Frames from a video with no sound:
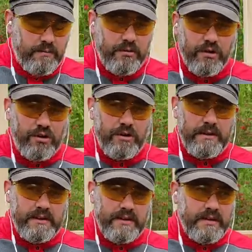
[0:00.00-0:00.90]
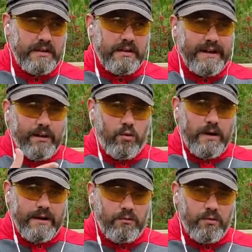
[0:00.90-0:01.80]
puedo eh, eh,
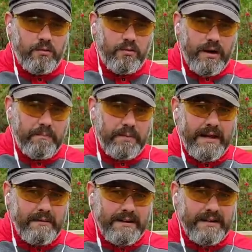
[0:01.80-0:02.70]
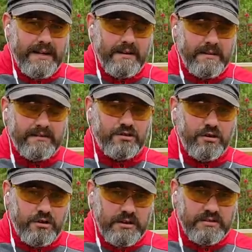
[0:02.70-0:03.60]
calcular muy rápidamente las
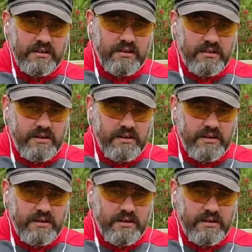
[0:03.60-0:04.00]
dimensiones,